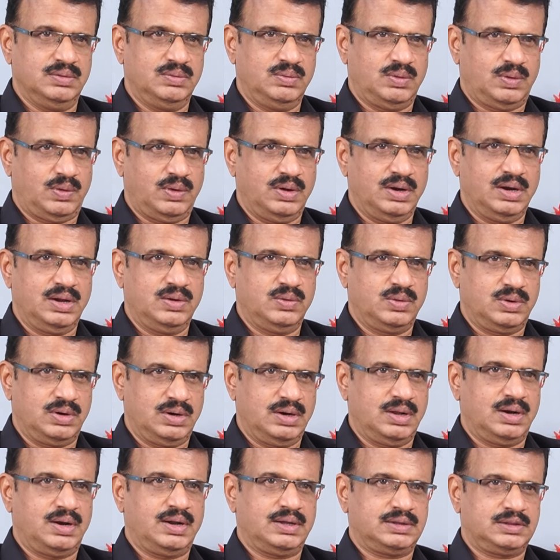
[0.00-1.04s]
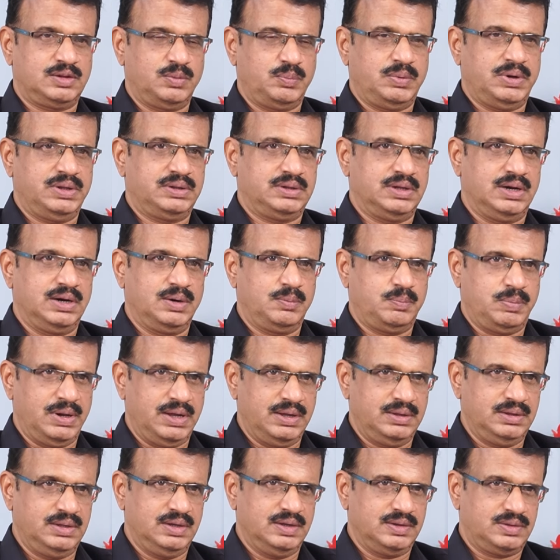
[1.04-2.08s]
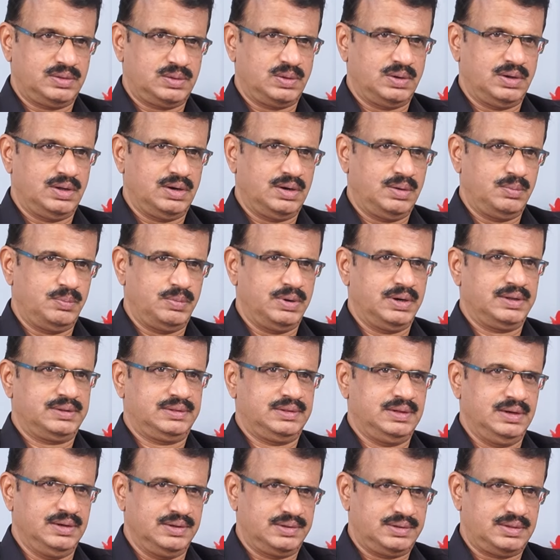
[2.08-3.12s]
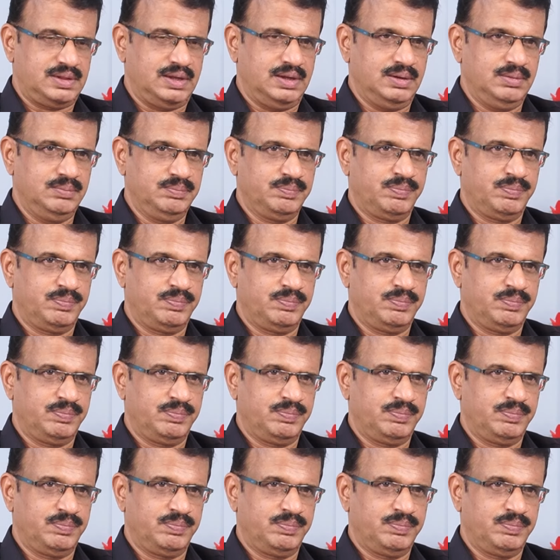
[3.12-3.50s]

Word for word: ఒకవేళ ఎవరన్నా రక్తపాతానికి ప్లాన్ చేస్తున్నారని మనకు తెలిస్తే